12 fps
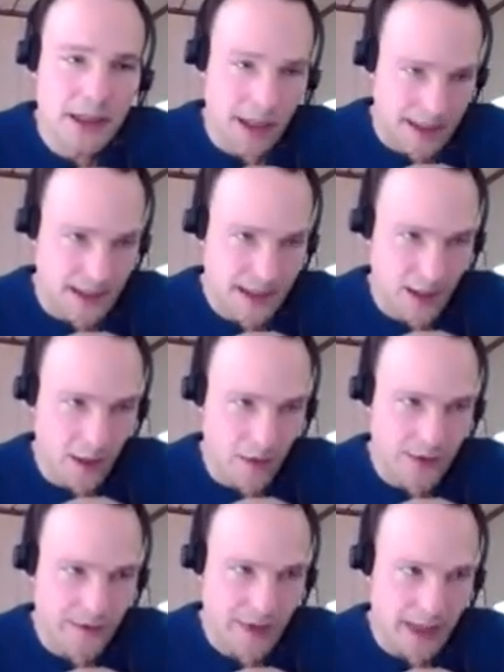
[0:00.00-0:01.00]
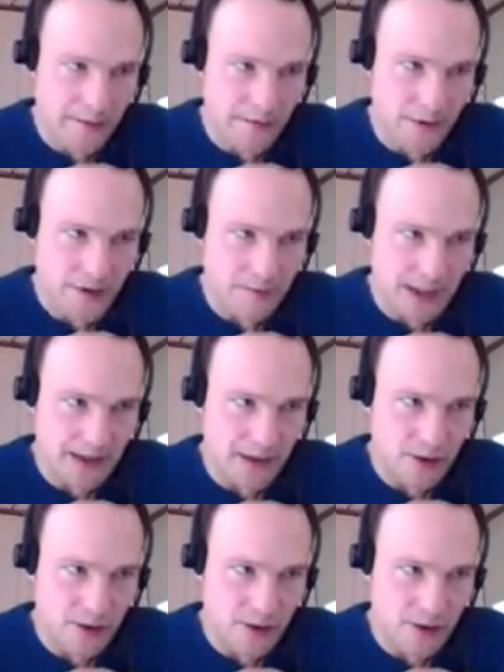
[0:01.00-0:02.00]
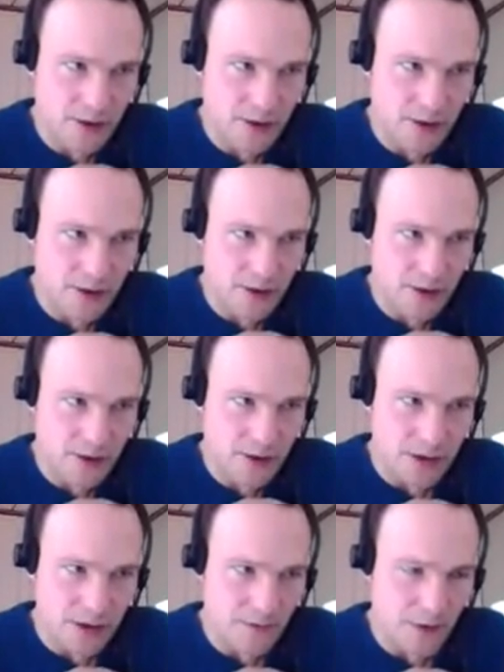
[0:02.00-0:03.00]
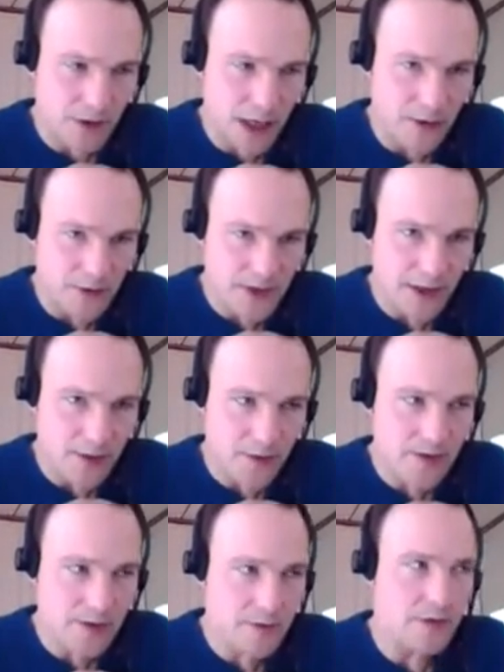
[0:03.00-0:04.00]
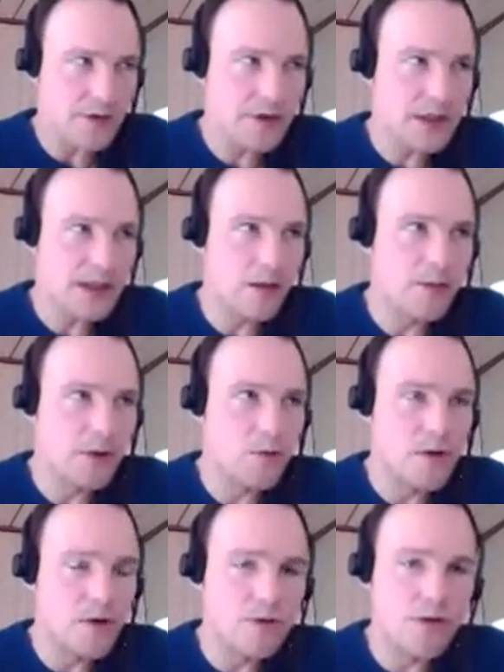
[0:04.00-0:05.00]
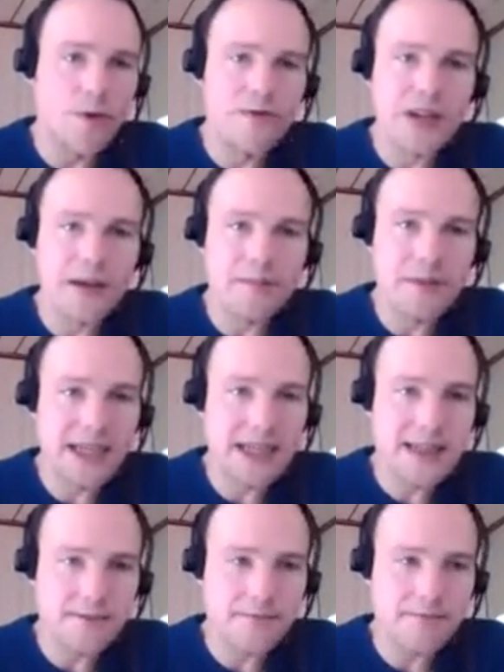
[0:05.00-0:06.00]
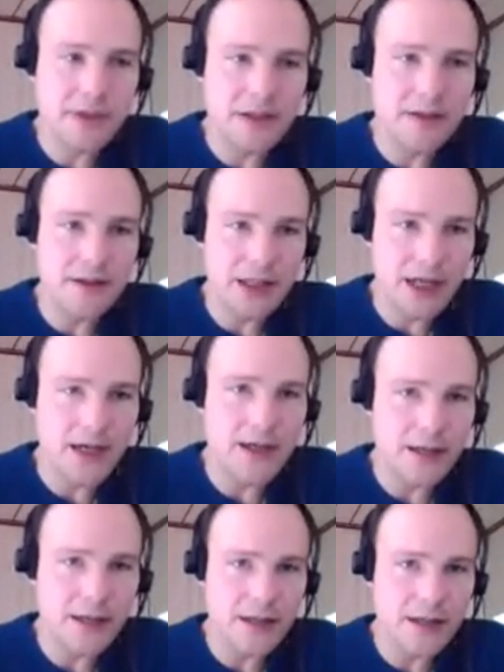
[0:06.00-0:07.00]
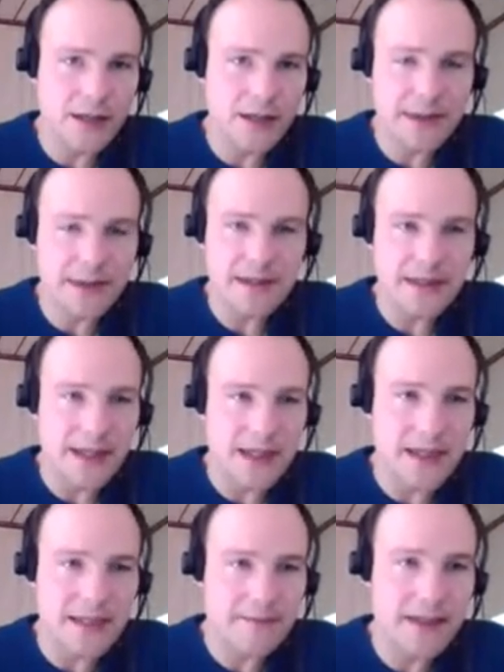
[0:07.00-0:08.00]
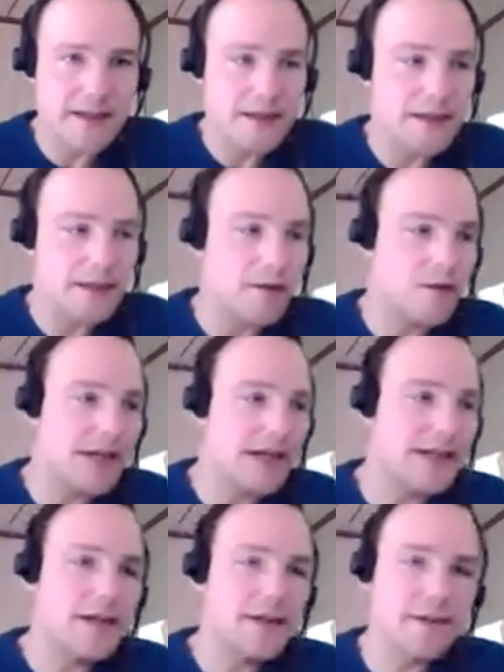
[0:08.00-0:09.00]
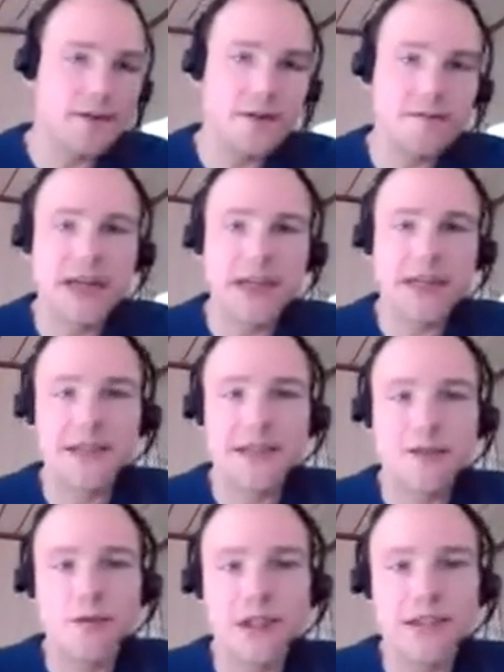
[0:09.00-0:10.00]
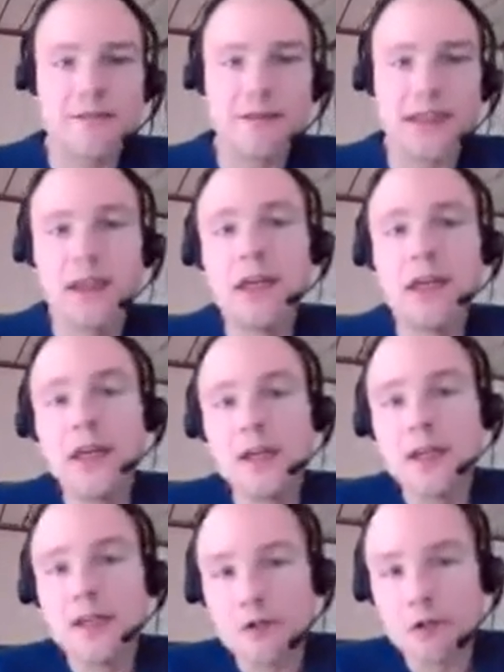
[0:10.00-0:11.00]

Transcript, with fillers: Also ich glaube, Firefox macht das schon ähm, von Haus aus und ich glaube, Google Chrome will ab nächsten äh, Jahr, also ab 2023, auch keine Third-Party-Cookies mehr zulassen.